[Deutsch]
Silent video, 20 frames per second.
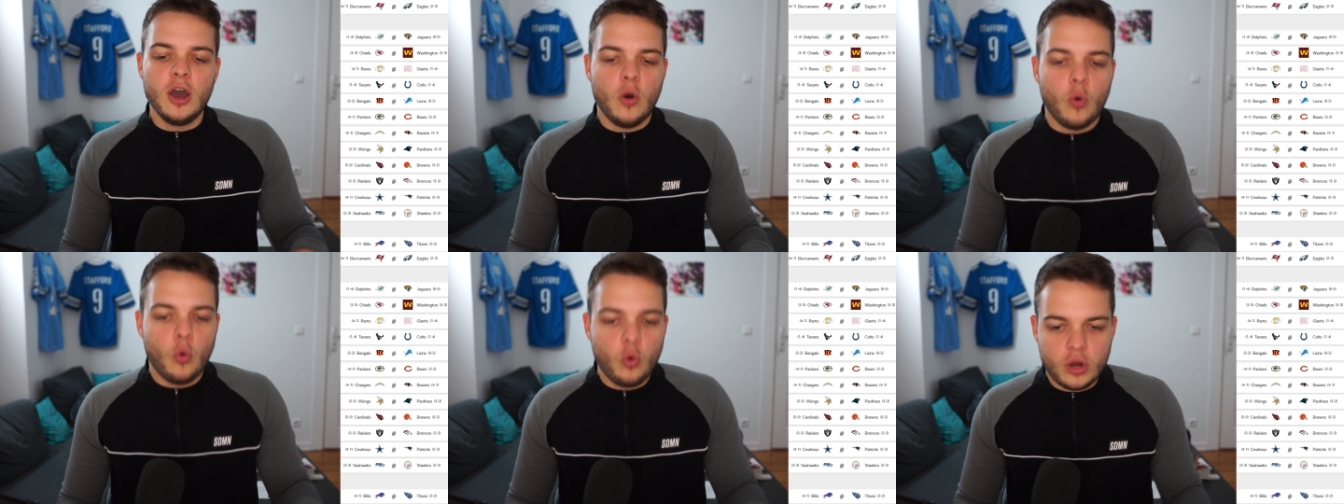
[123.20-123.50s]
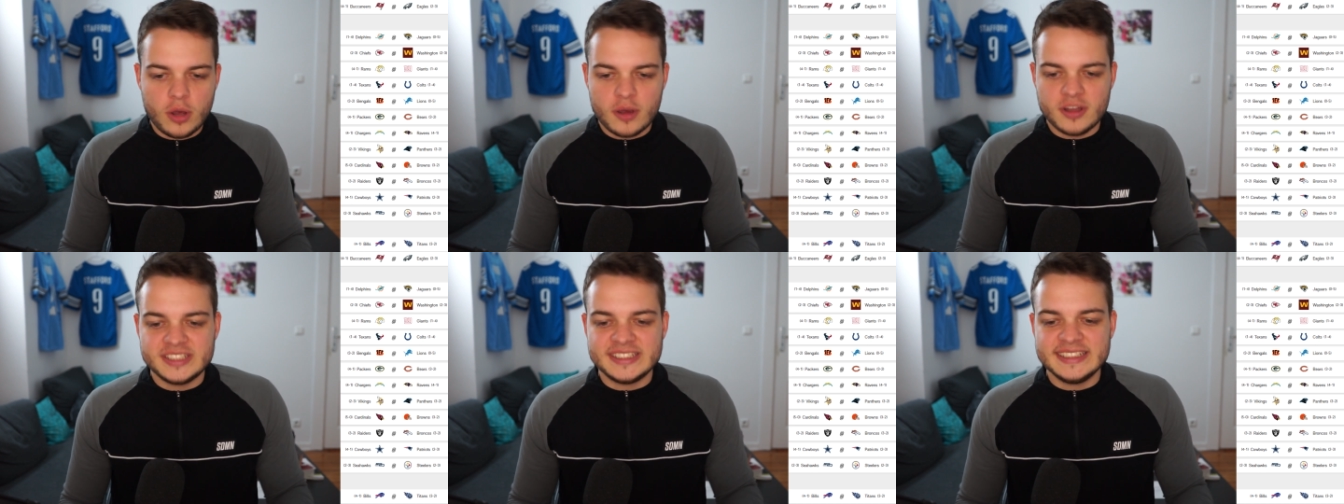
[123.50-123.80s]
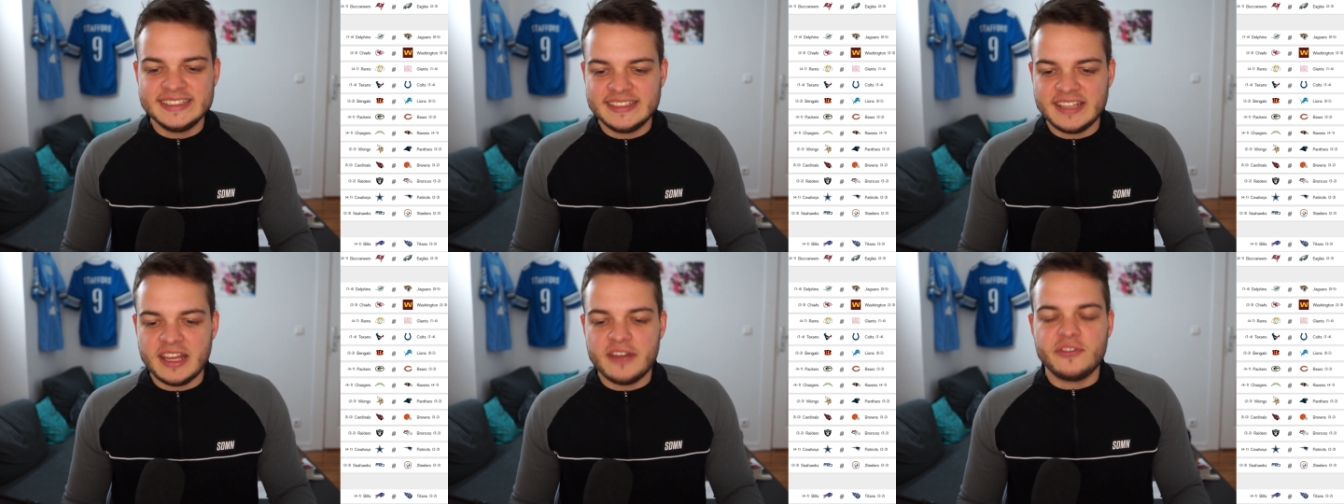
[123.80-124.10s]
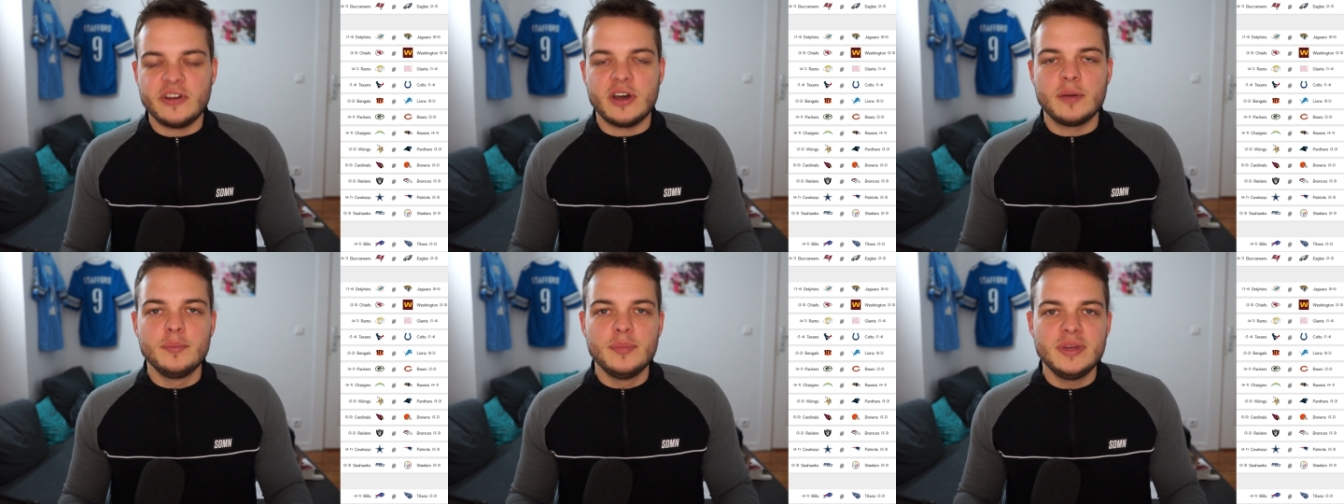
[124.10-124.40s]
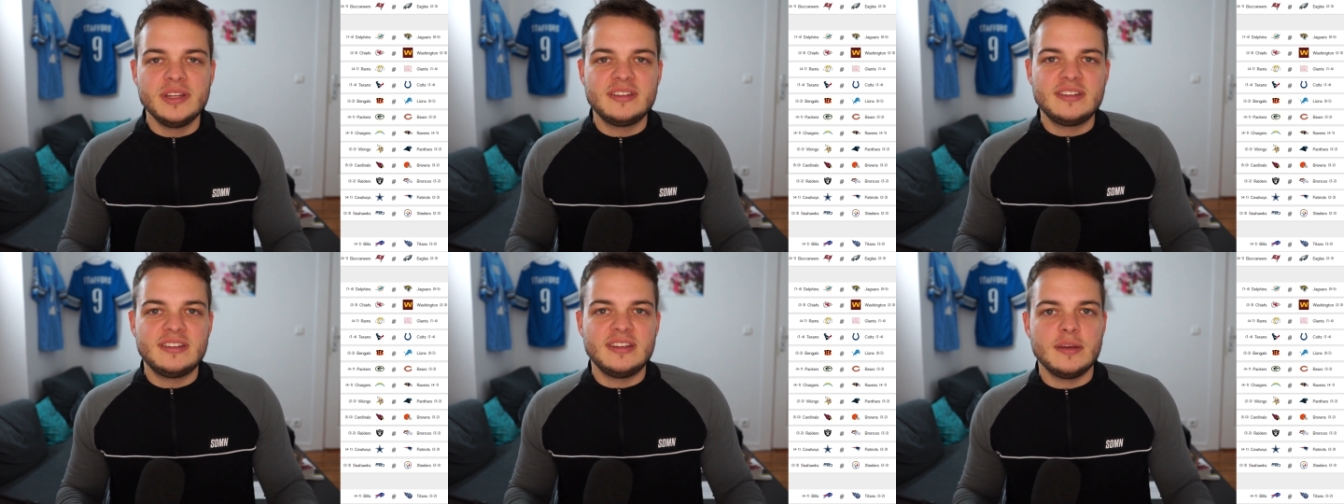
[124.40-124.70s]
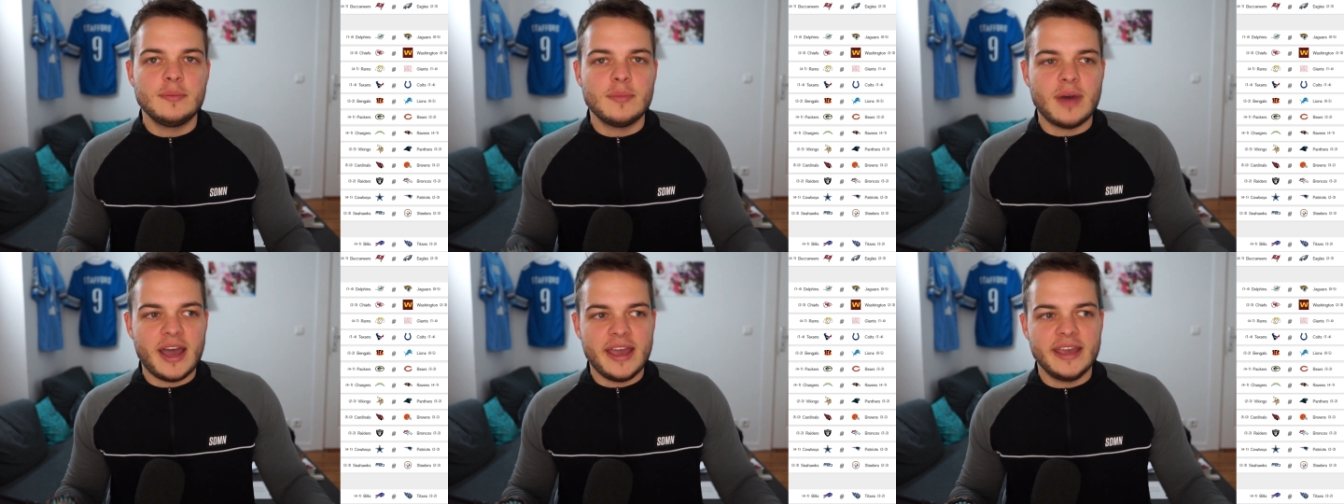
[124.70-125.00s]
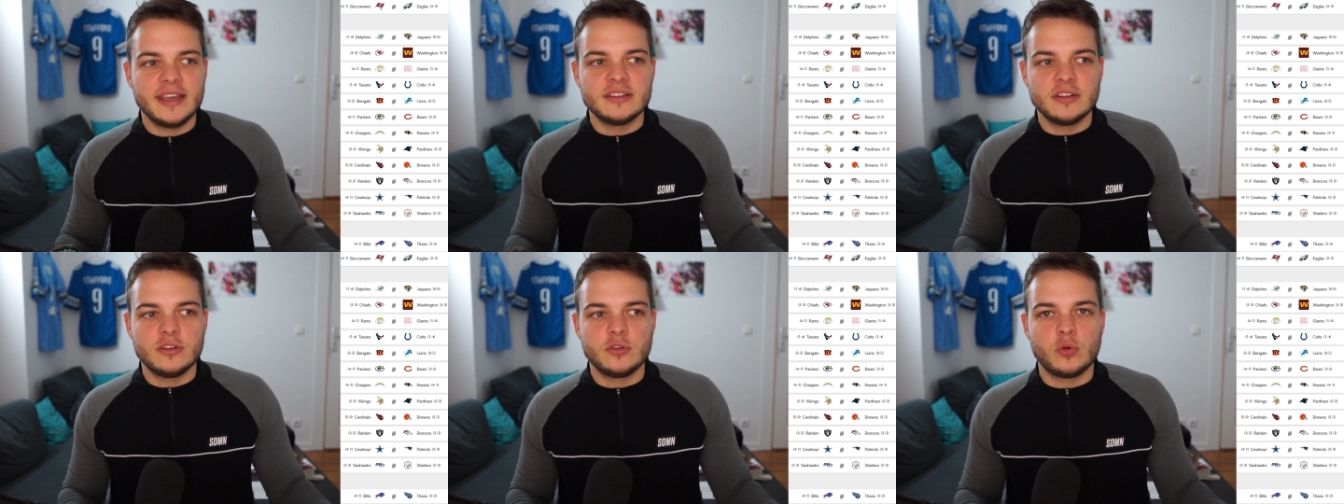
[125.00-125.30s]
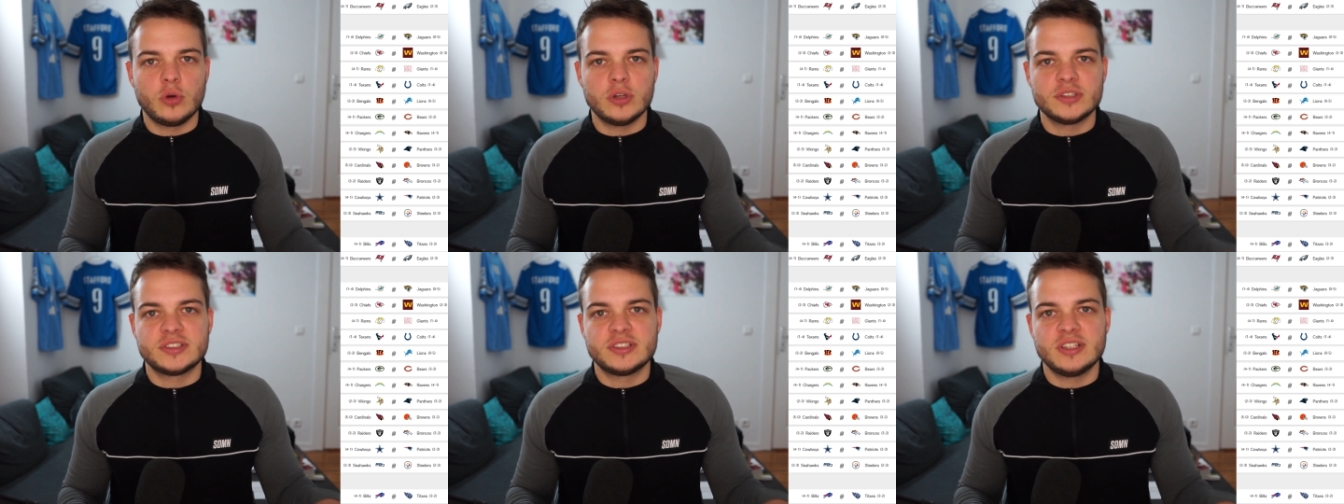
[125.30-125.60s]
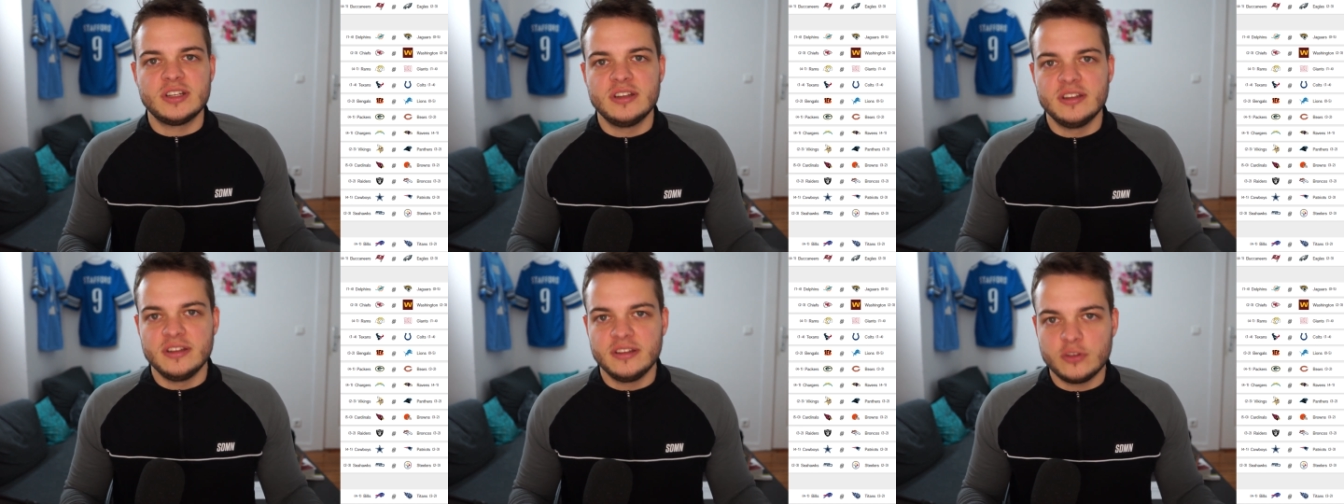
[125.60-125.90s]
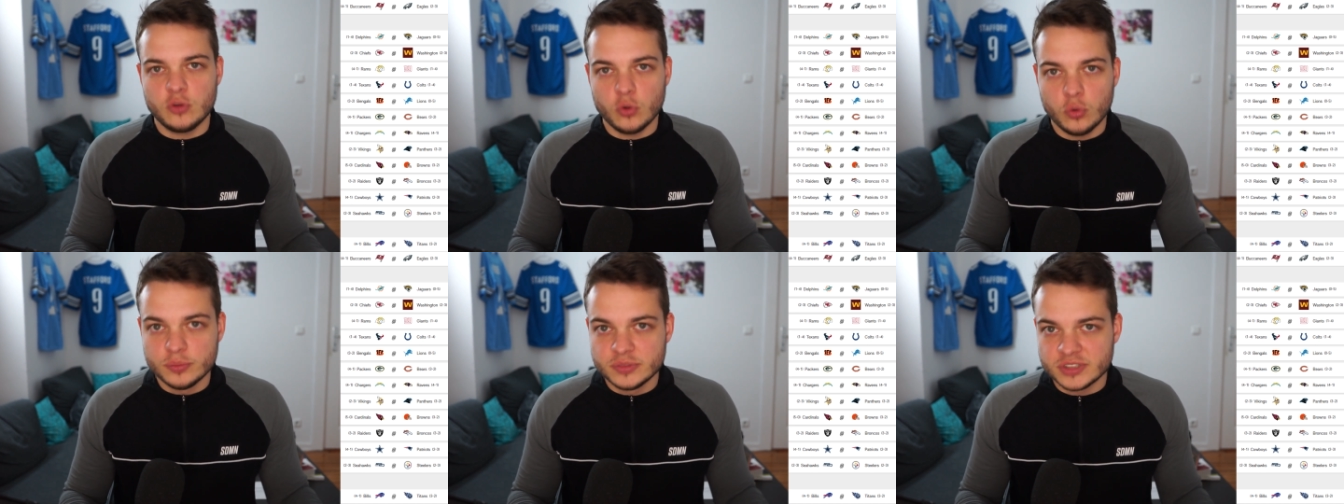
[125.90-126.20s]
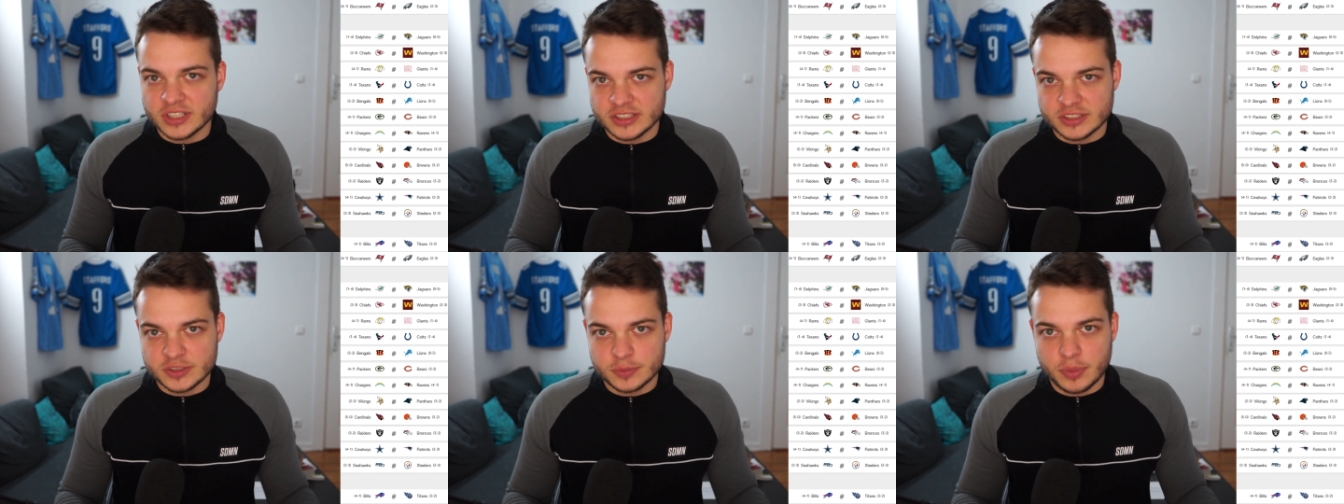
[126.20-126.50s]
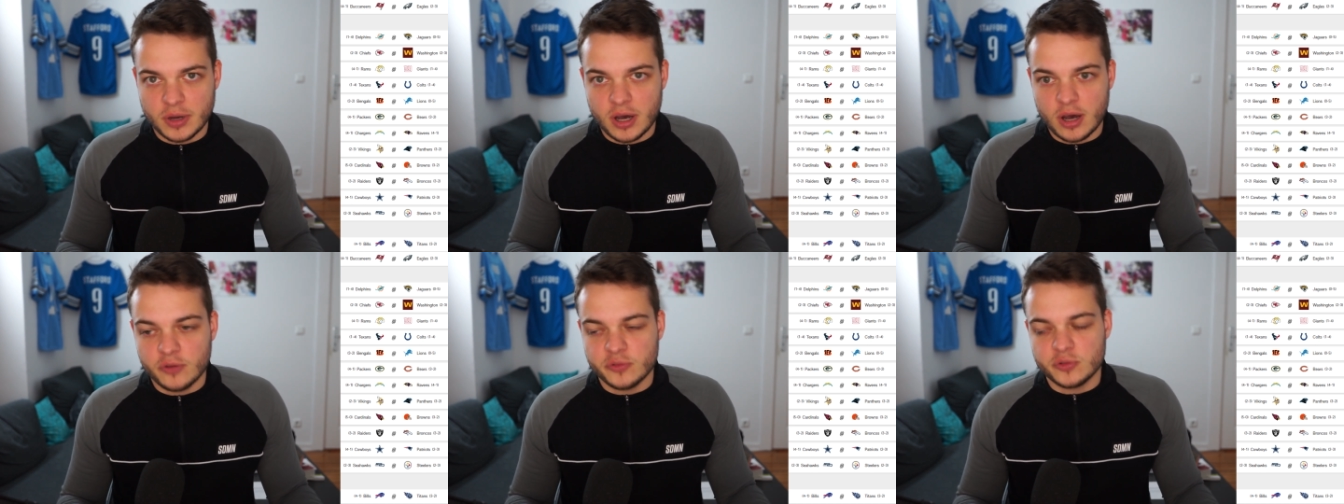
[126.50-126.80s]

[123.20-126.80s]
Oder es ist einfach mit dem eigenen Roster nicht umsetzbar,